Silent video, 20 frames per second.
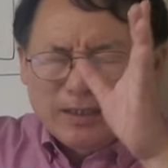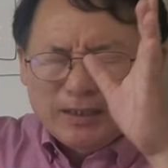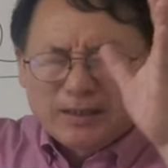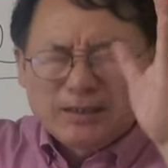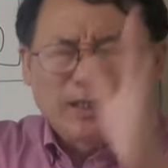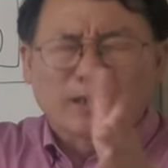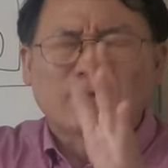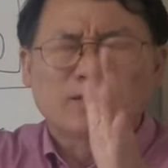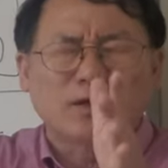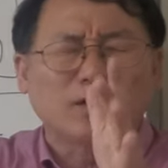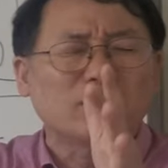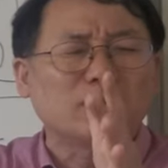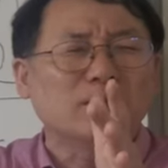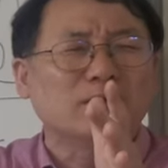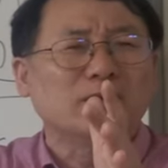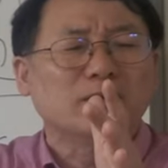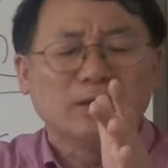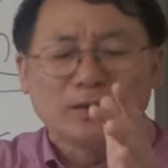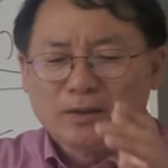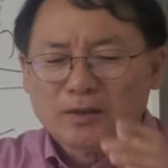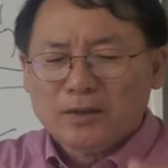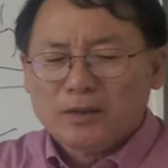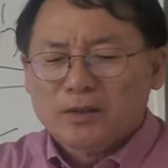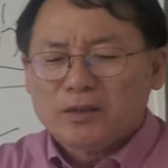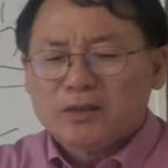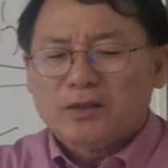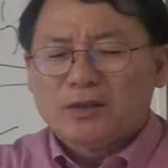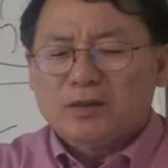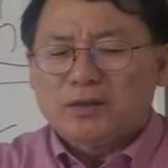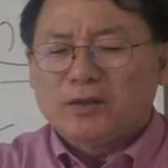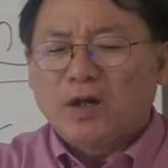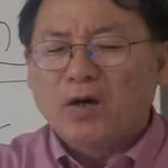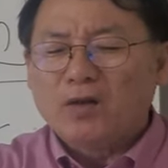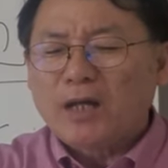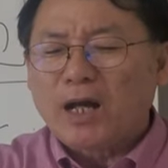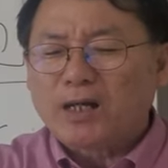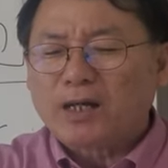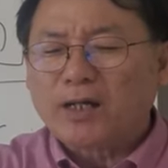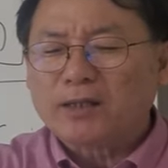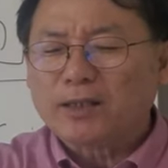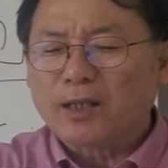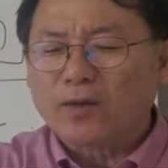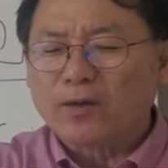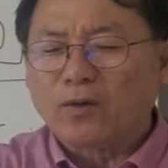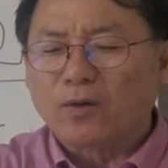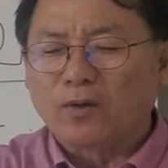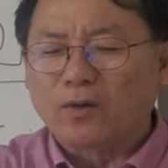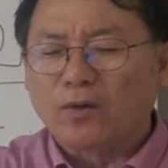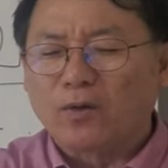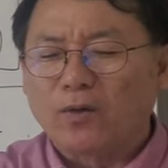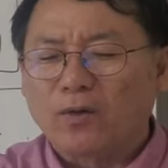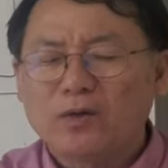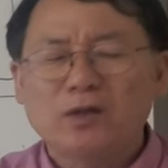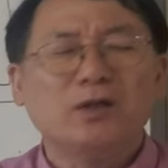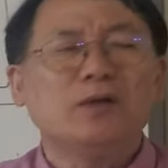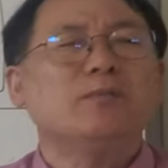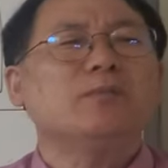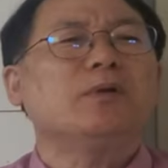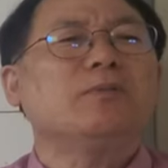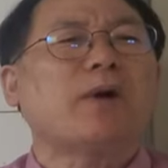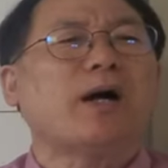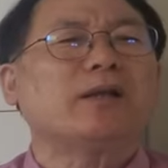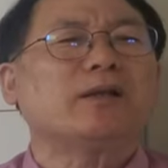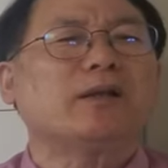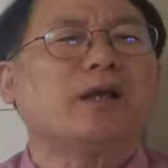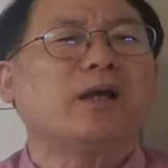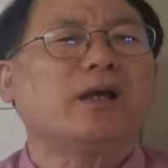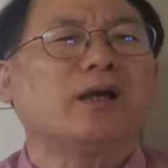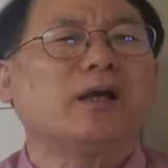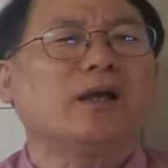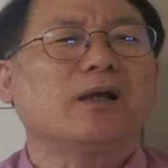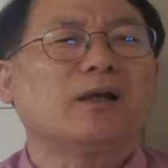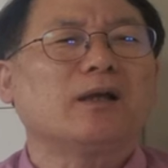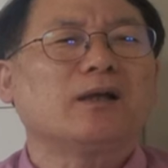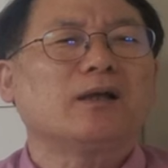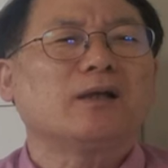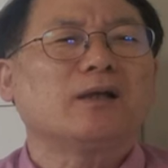근데 그것은 연약하대요. 흠이 많대.